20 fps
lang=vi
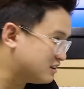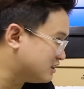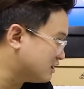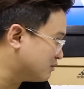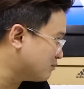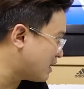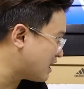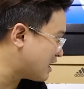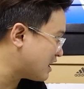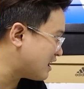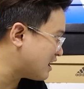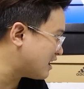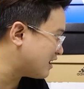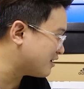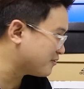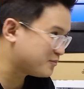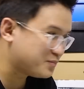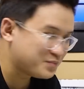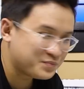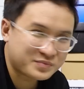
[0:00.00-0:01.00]
nhưng mà
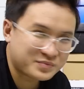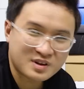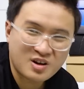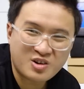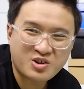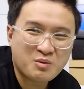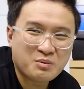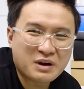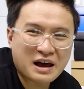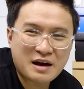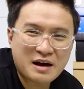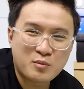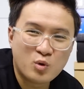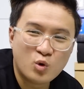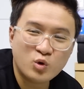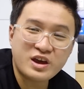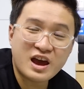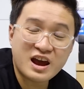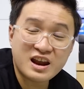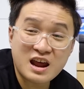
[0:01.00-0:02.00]
nói chung là
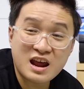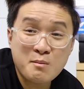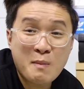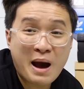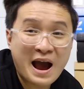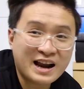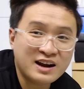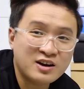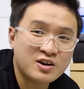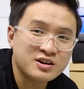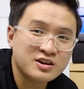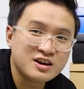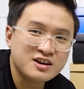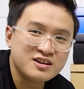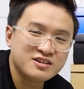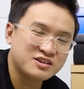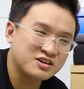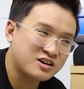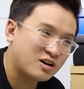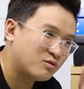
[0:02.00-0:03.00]
mua về để bán thôi
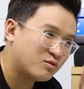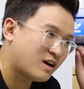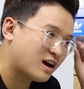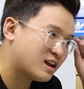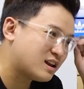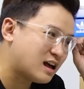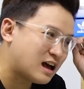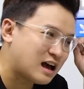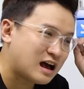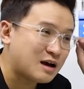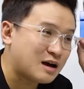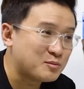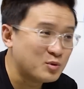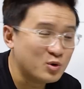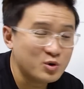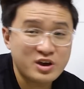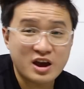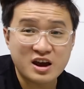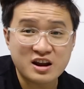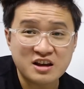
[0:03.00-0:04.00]
chứ không phải là
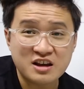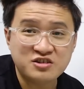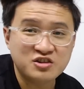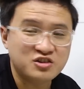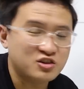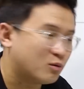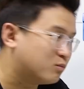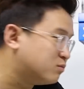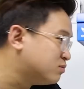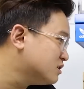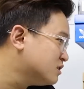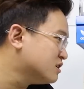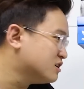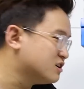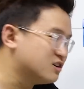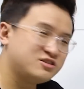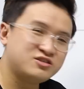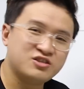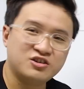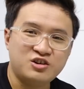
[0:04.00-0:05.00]
mua về để sử dụng
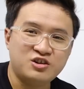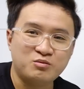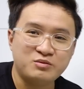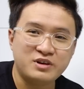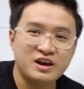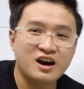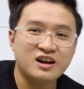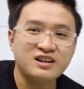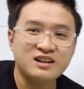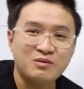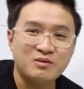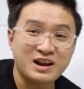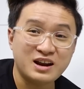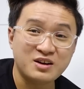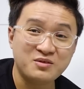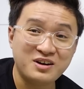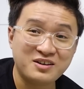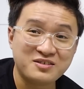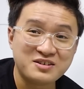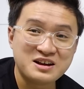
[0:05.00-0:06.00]
sử dụng gì hết đống này
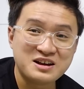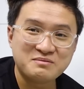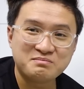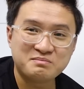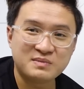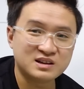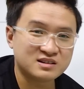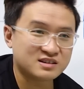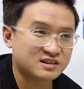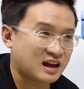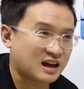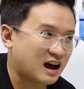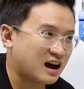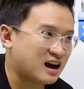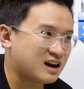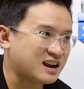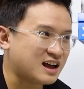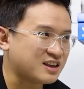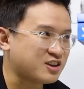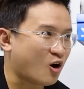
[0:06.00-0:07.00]
đúng không mình
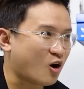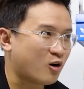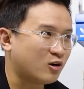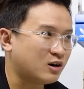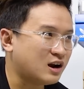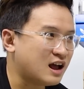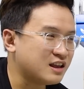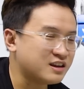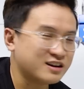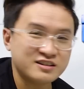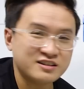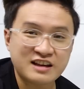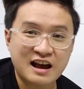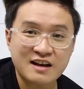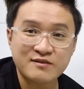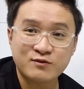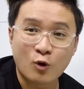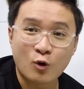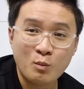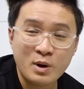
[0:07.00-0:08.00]
đã, đã chọn ra những
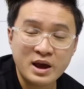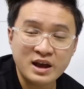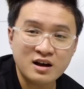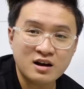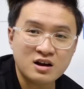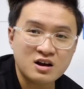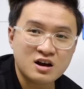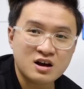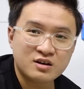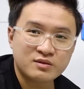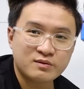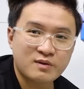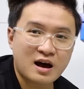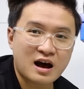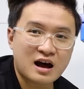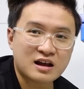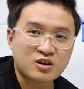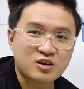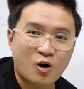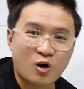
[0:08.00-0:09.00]
size phổ biến
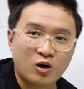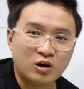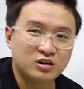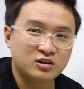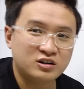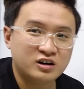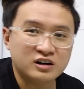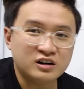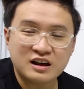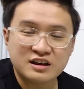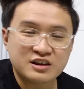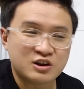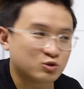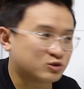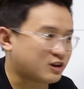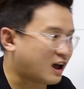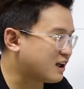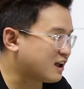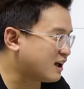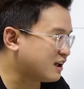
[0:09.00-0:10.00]
và chọn rất là nhiều
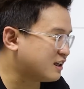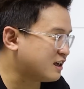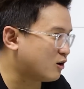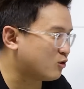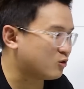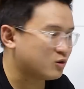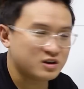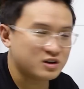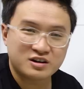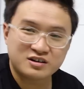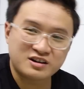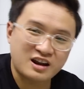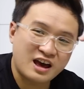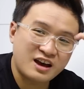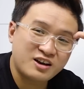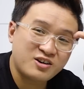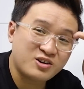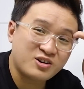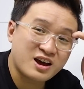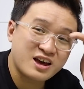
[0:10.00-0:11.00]
size khác nhau
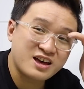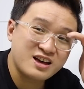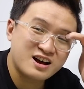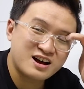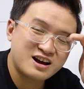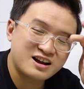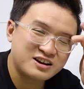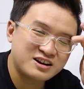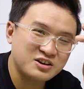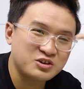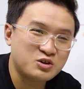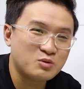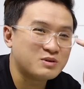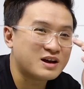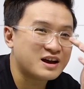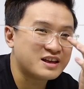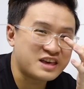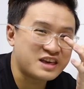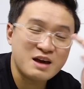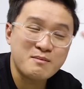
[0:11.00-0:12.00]
để có thể uh, nói chung
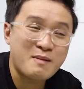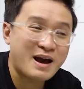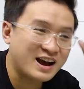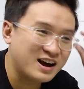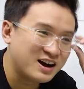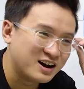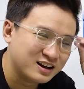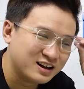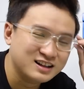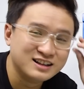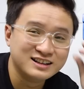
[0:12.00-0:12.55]
là dễ bán hơn